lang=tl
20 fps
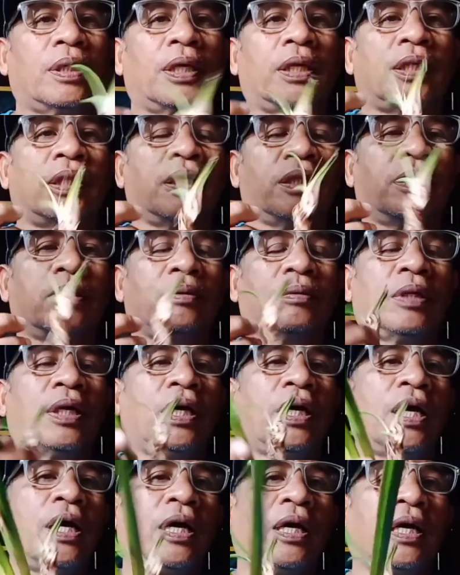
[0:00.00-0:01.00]
ito
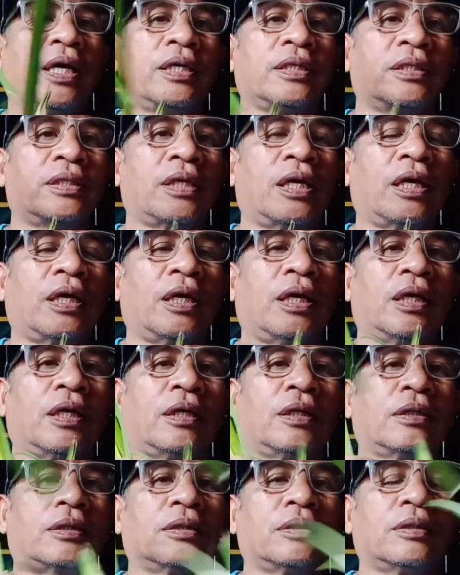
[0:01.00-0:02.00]
na nga guys
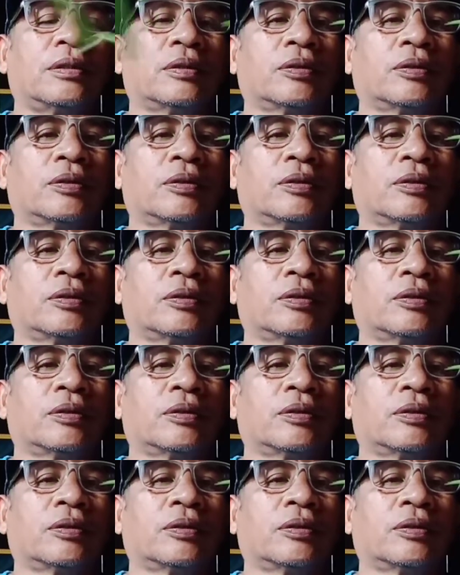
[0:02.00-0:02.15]
ang